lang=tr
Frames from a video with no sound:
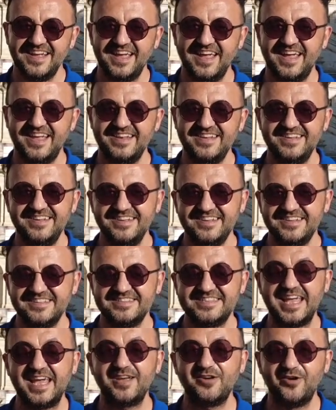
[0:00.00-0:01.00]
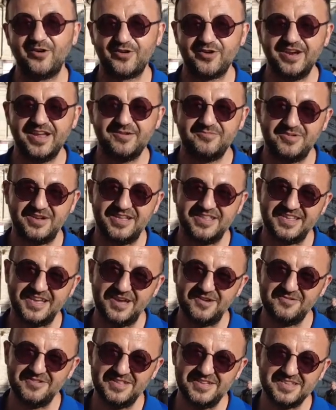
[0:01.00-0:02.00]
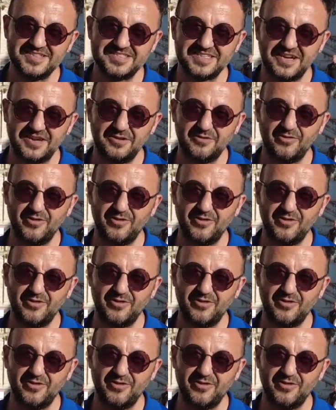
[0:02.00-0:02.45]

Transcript: en tek örnek bile diyebiliriz yani.